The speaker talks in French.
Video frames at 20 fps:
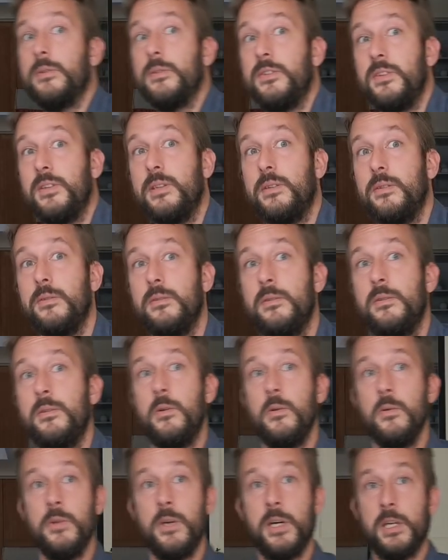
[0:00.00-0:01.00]
C'est
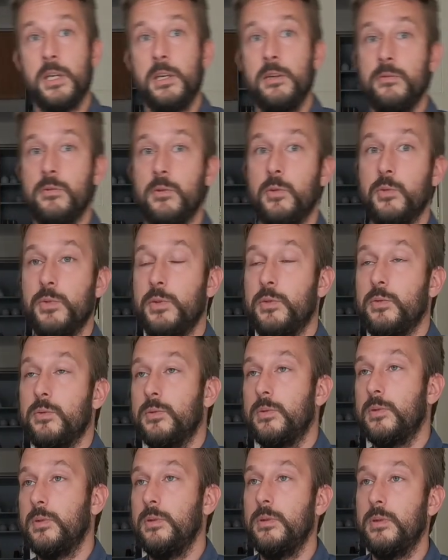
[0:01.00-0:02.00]
on, arrive, on fait son
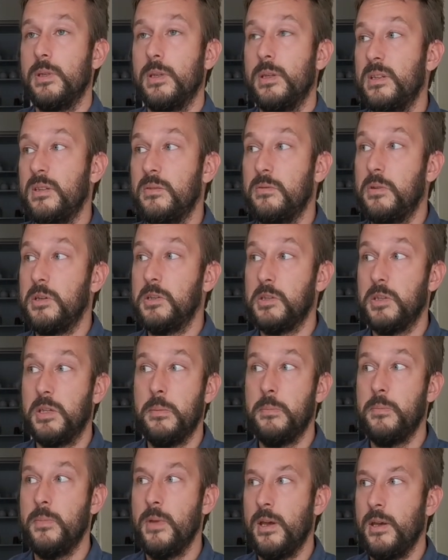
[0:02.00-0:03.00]
truc et voir.
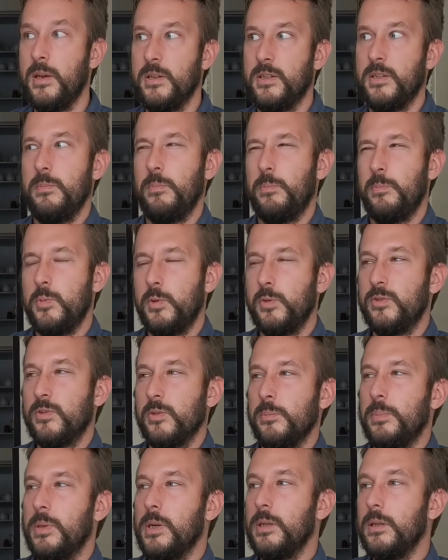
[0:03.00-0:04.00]
Je ne
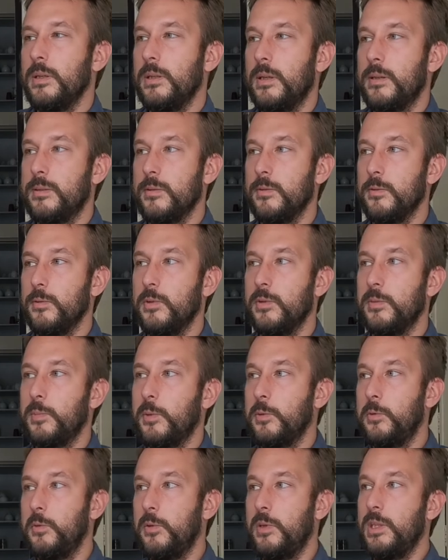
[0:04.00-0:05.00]
sens pas une attente de
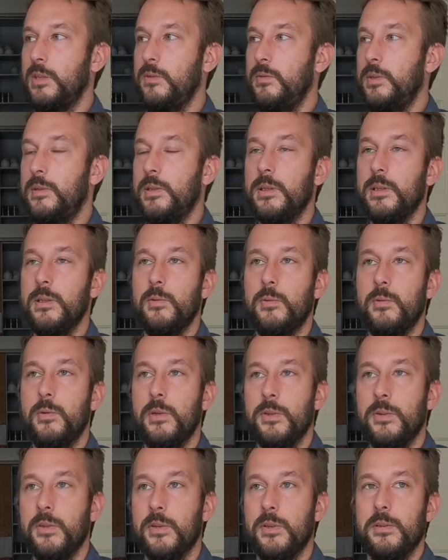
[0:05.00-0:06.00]
productivité ou
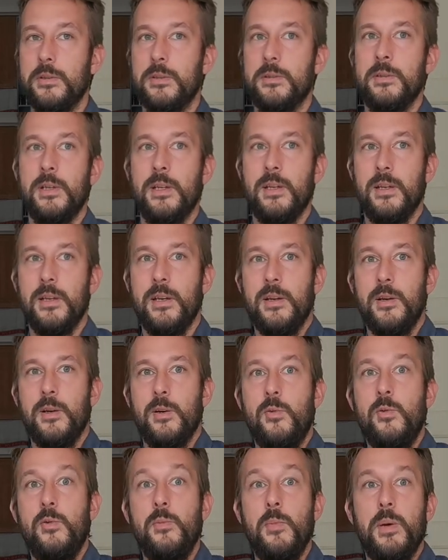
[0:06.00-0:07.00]
autre. Euh,
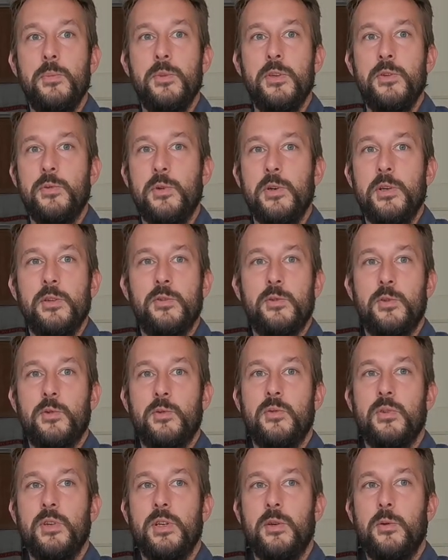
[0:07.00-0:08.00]
ou même des fois, ce que je
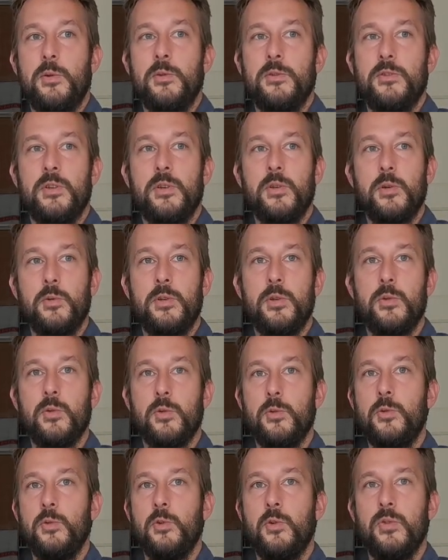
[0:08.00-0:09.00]
trouve rigolo, c'est qu'au
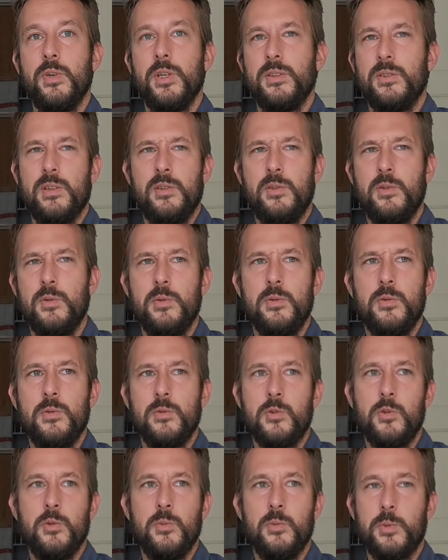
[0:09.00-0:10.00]
détour d'une conversation,
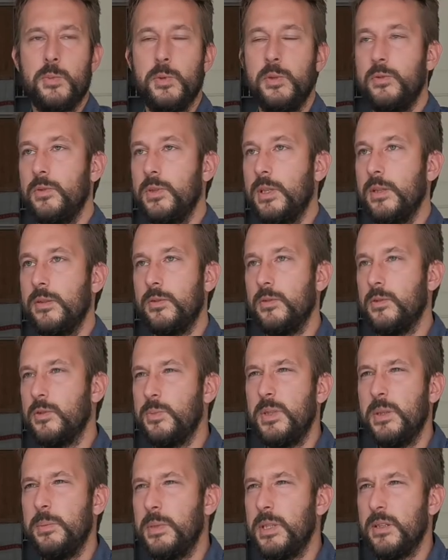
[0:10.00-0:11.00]
je, demande, pose une question, je
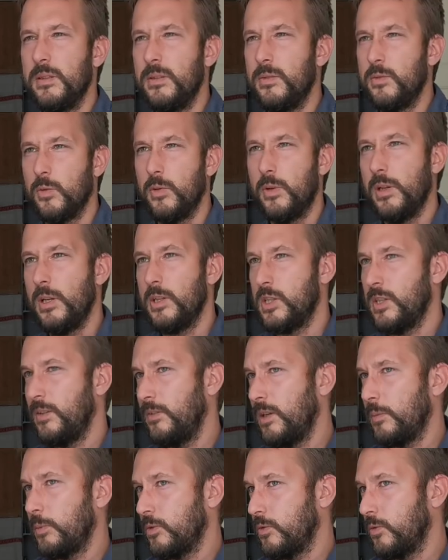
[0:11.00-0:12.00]
me dis, mais ce truc-là, j'avais
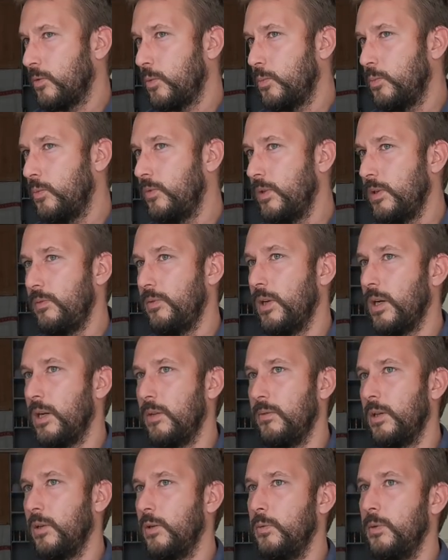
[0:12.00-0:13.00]
l'impression qu'on pouvait le faire
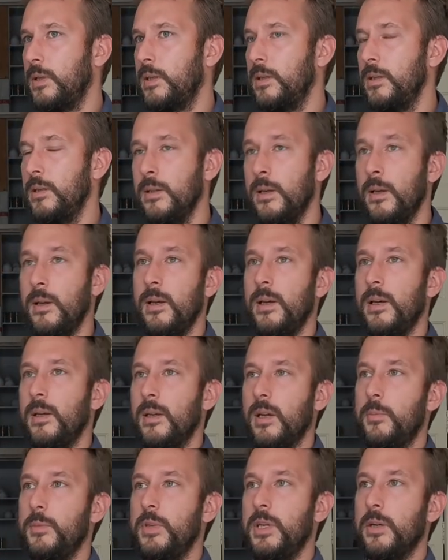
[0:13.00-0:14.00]
avec le wiki.
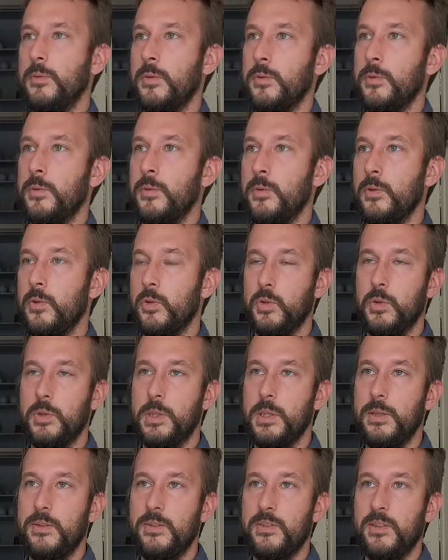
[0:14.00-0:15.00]
Elle me dit, ah non, non,
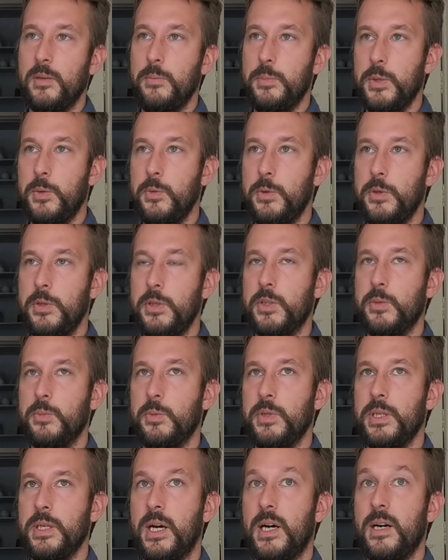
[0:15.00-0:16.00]
j'utilise telle bidouille. Et je me
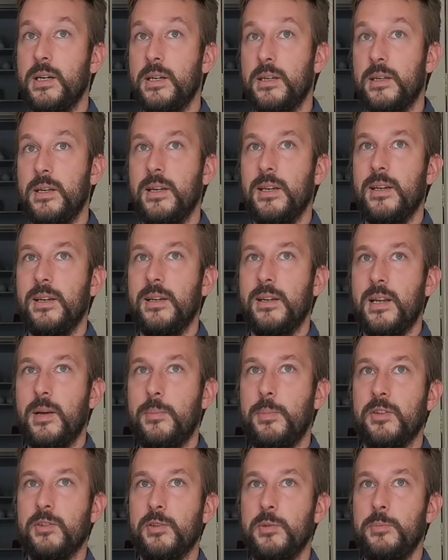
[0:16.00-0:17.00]
dis, ah, la
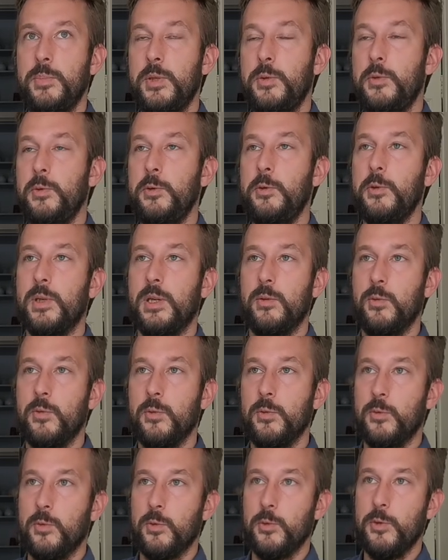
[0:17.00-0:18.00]
personne bidouille, donc elle
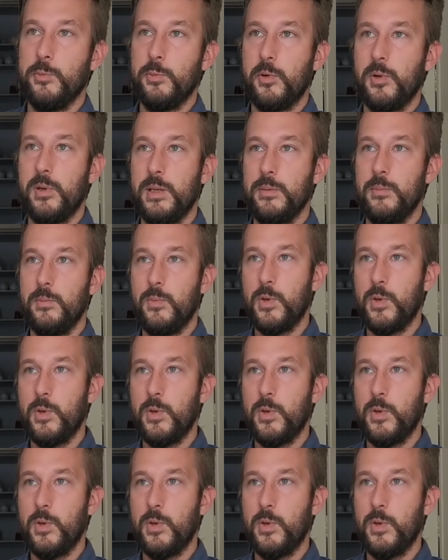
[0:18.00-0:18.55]
tourne autour du problème.